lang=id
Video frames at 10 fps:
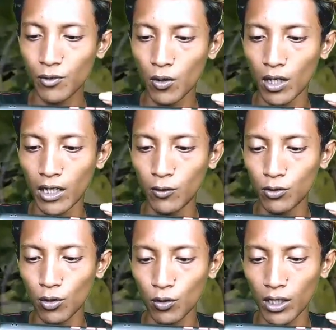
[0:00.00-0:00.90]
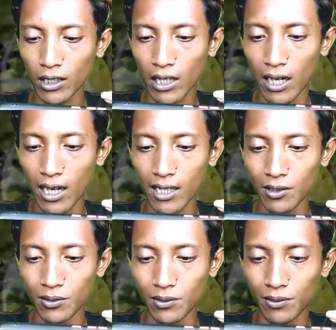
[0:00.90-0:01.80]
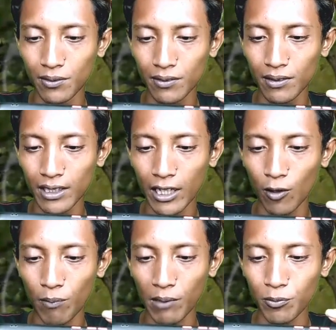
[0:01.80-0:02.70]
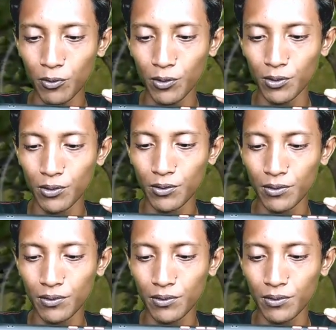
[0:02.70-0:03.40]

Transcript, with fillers: tuh ada yang nyusruk tuh ada yang kecelakaan tuh di kelok 40 tuh